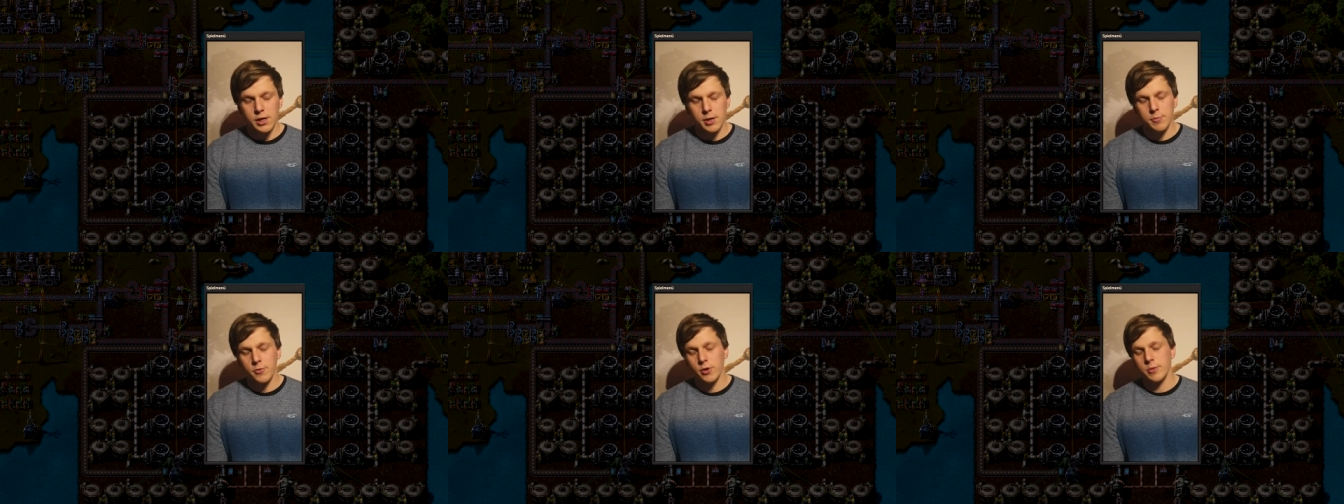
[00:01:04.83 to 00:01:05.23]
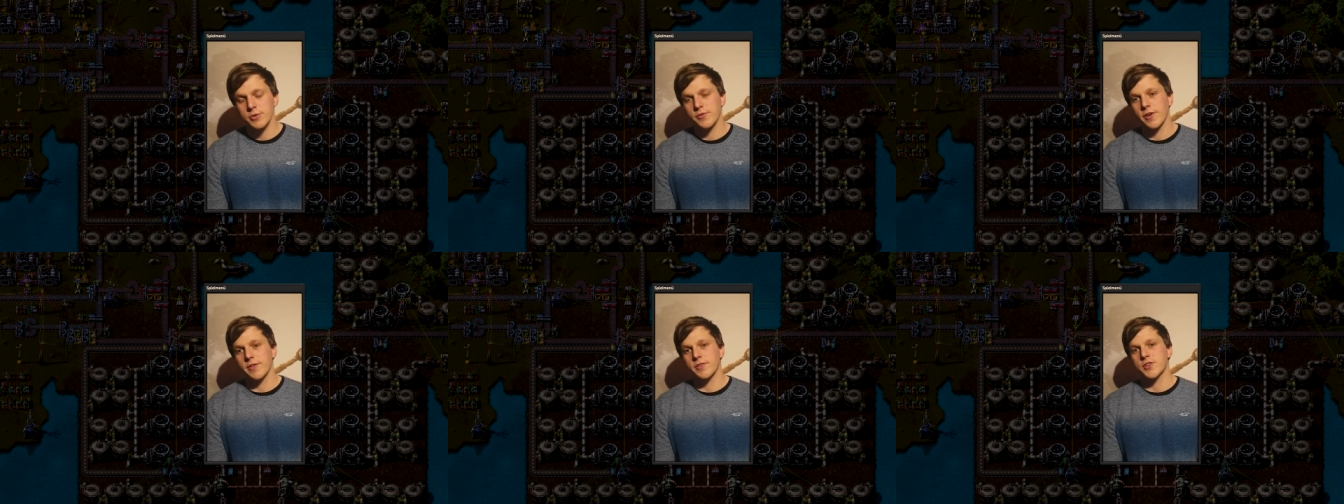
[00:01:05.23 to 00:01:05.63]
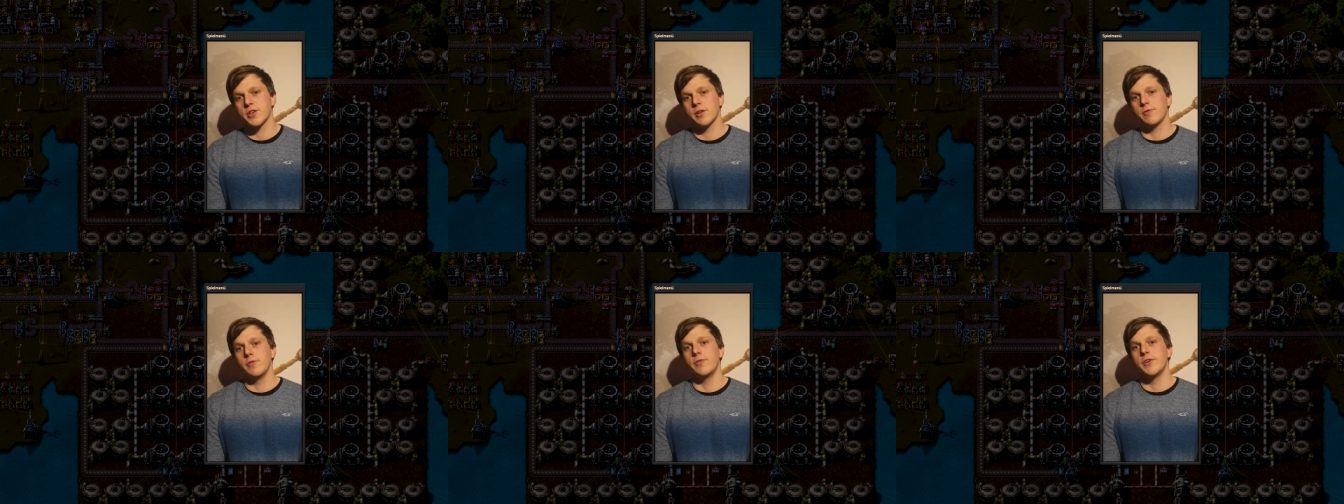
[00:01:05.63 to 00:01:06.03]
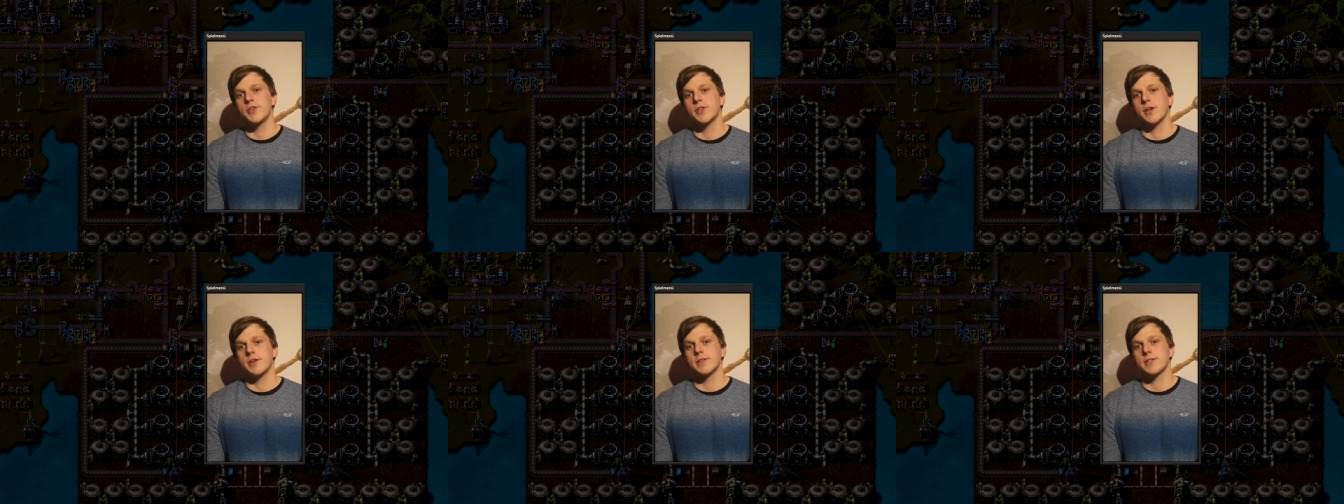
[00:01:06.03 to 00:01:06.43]
Ebenso habe ich festgestellt, wie
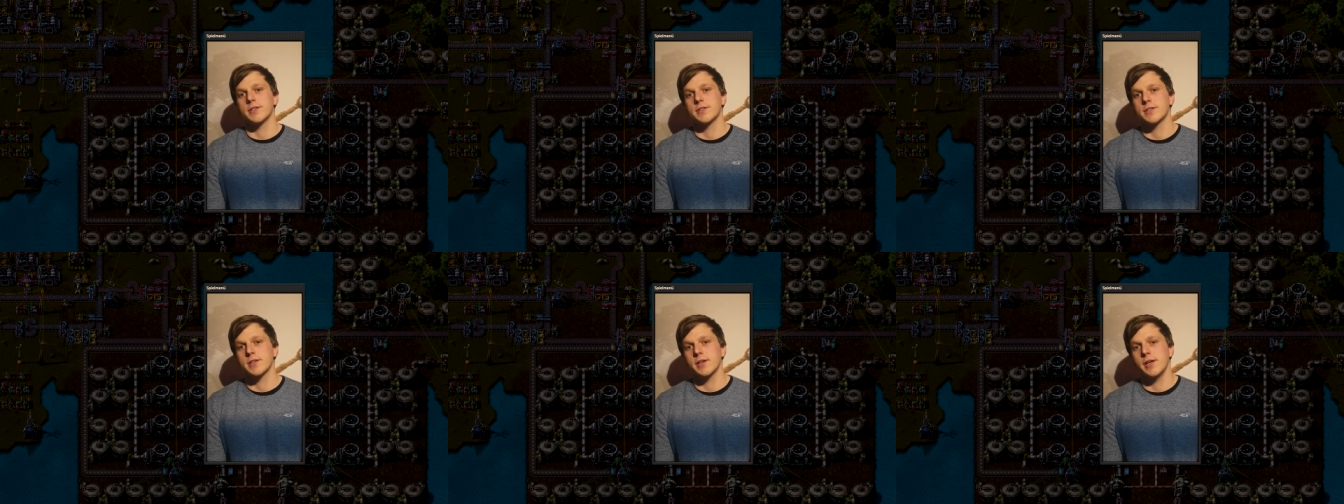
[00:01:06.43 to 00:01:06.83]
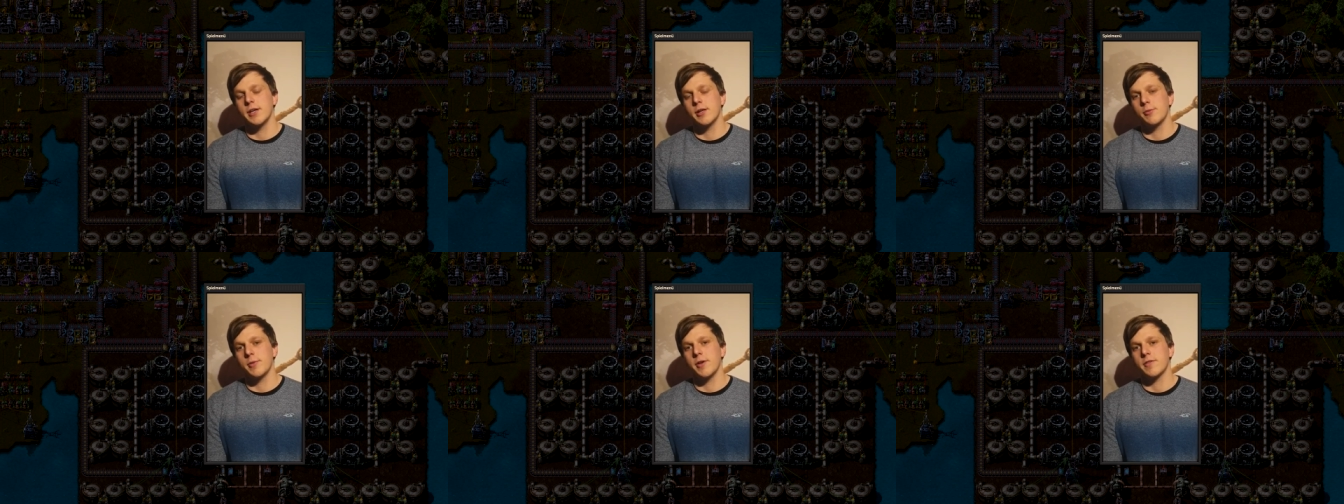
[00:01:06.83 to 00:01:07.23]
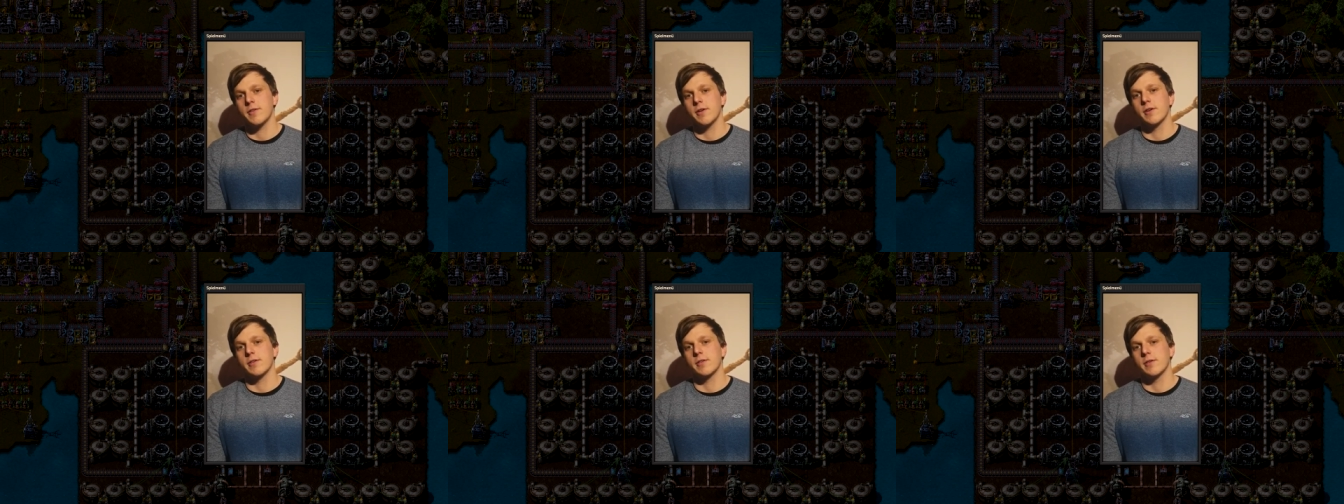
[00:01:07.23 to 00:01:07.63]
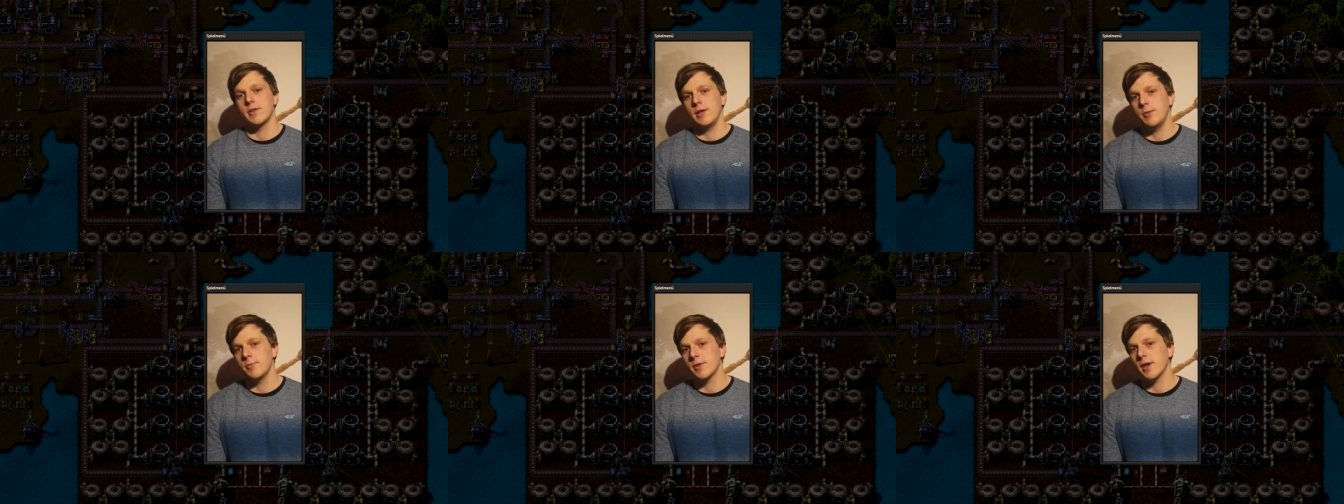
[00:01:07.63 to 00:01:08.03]
wichtig es ist, regelmäßige
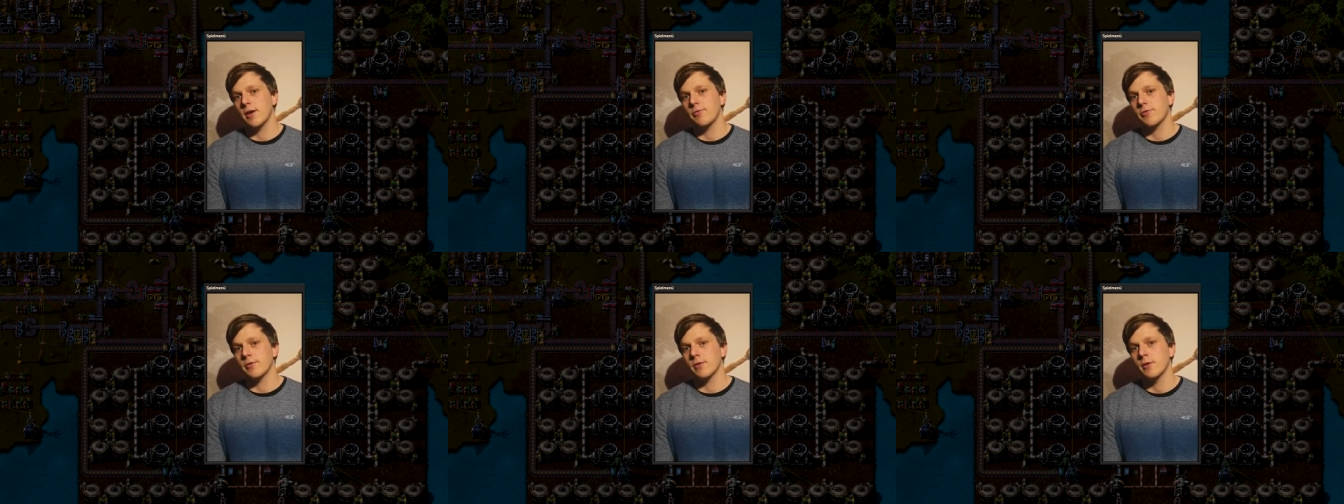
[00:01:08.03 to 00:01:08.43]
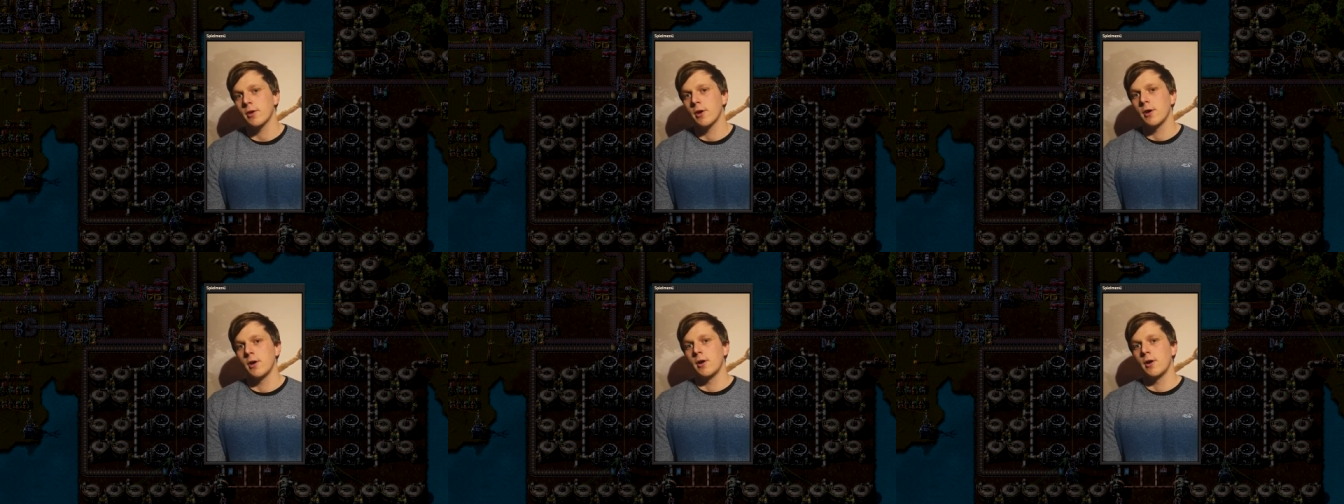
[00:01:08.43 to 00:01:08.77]
Teamtreffen